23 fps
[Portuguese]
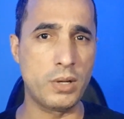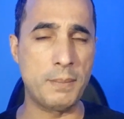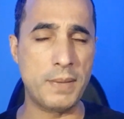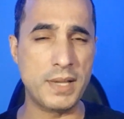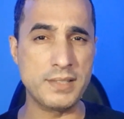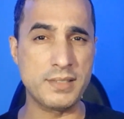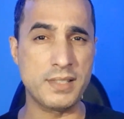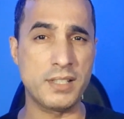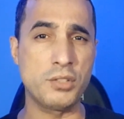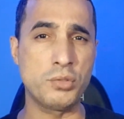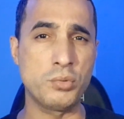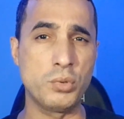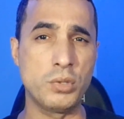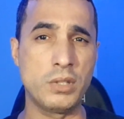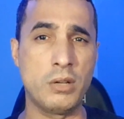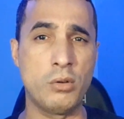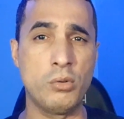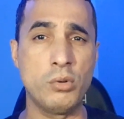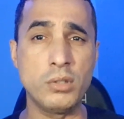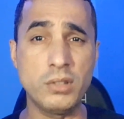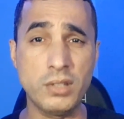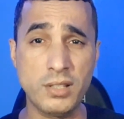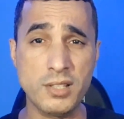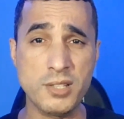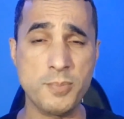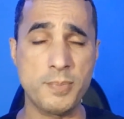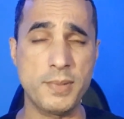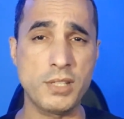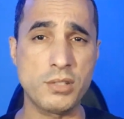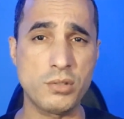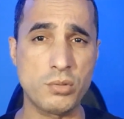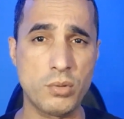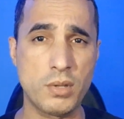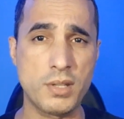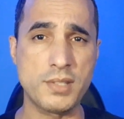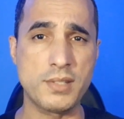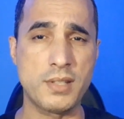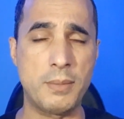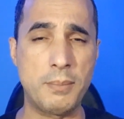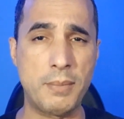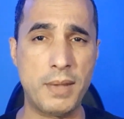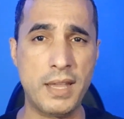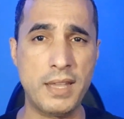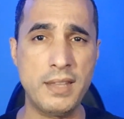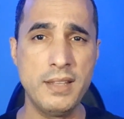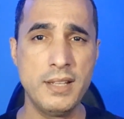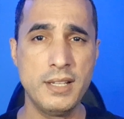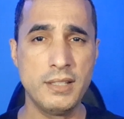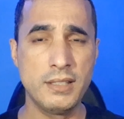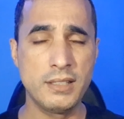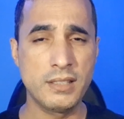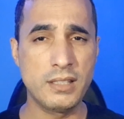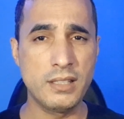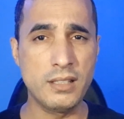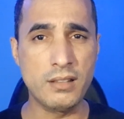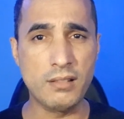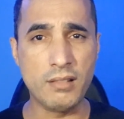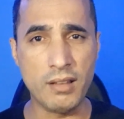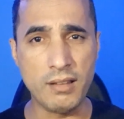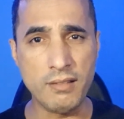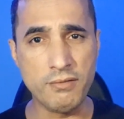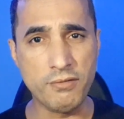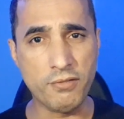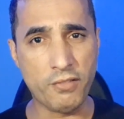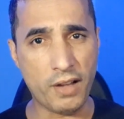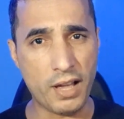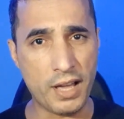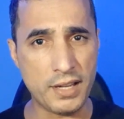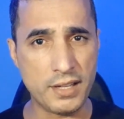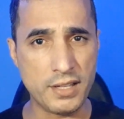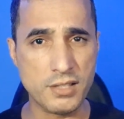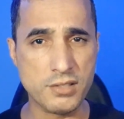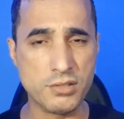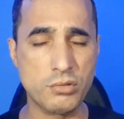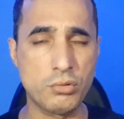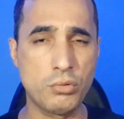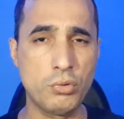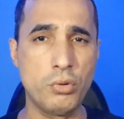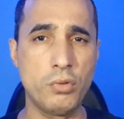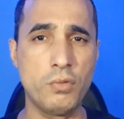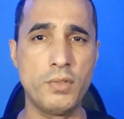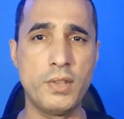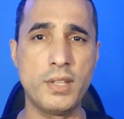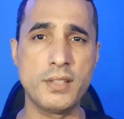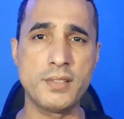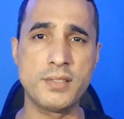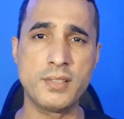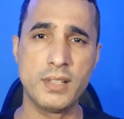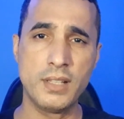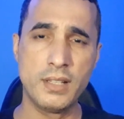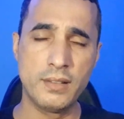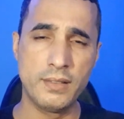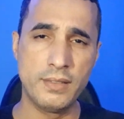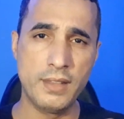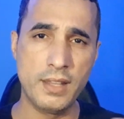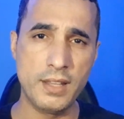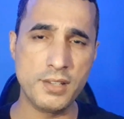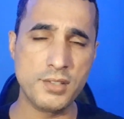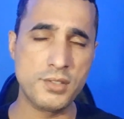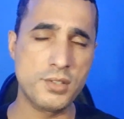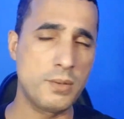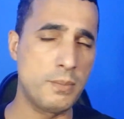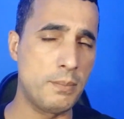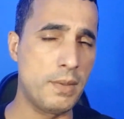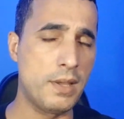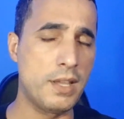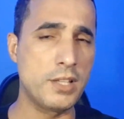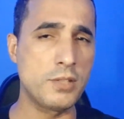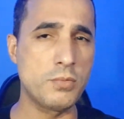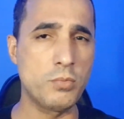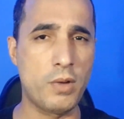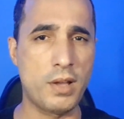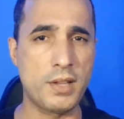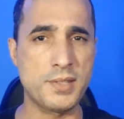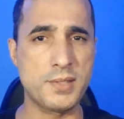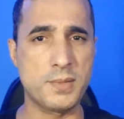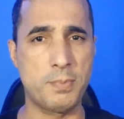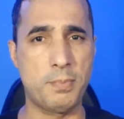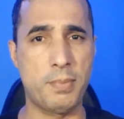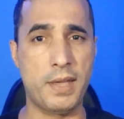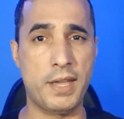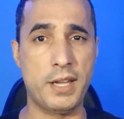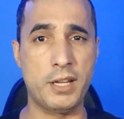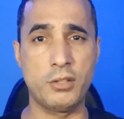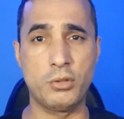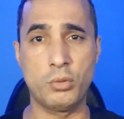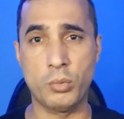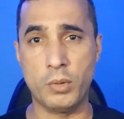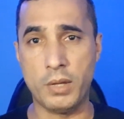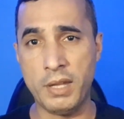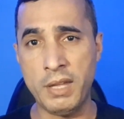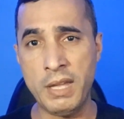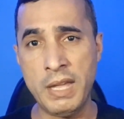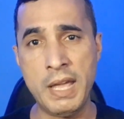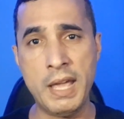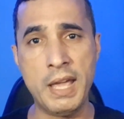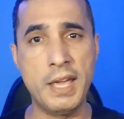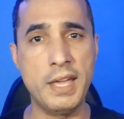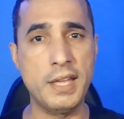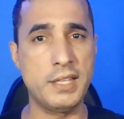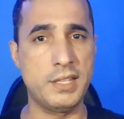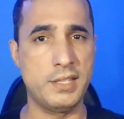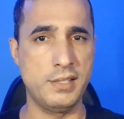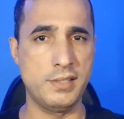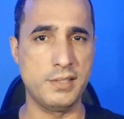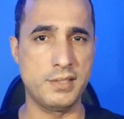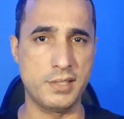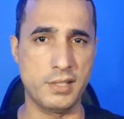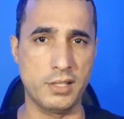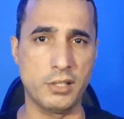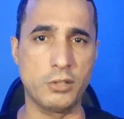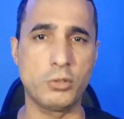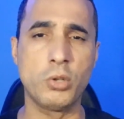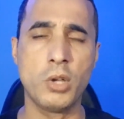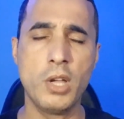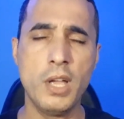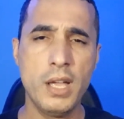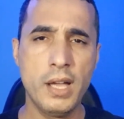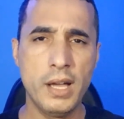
mas ajuda outras pessoas também que têm várias dúvidas neste mesmo aspecto e requisito.